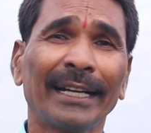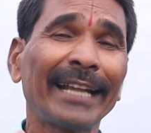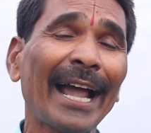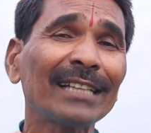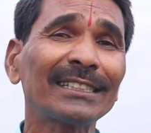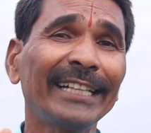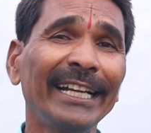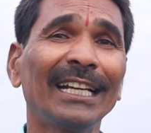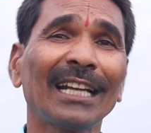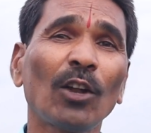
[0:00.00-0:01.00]
డ్యాస్
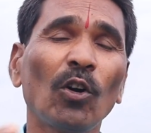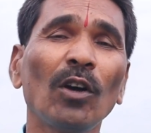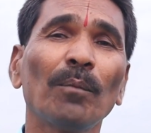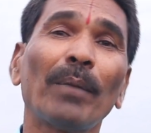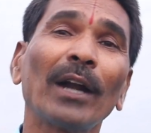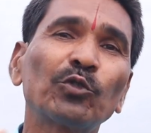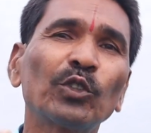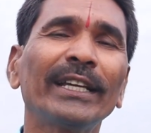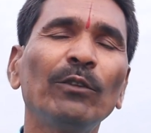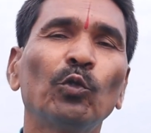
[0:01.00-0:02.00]
త్రీ ఇండ్లలో
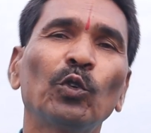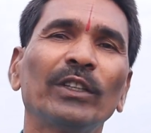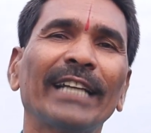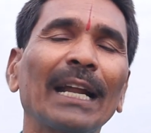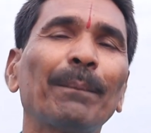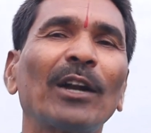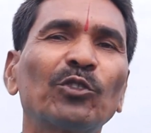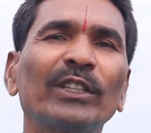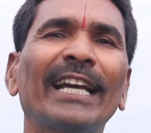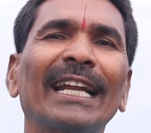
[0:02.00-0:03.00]
బడుసుది ఉంటుంది అంటే
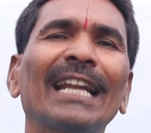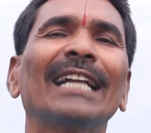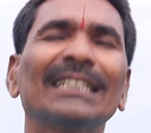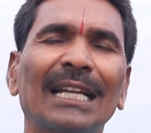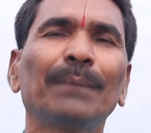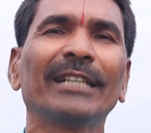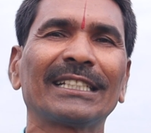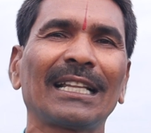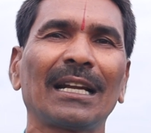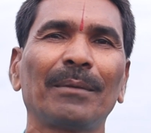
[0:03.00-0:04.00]
బడుసుది అంటే లంచితనం
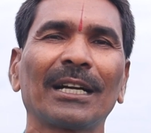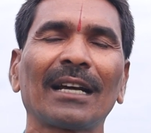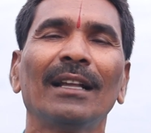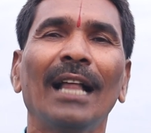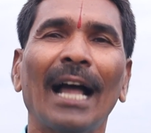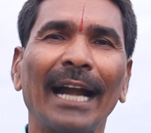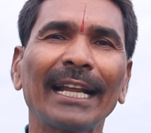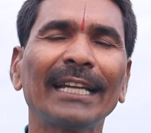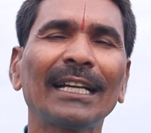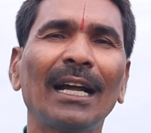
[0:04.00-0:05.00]
చేసేదన్నమాట
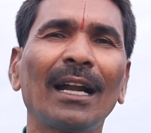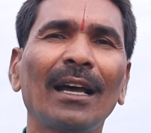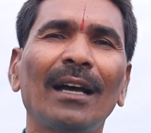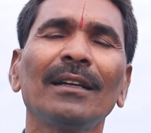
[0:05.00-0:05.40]
అంటే ఇక్కడ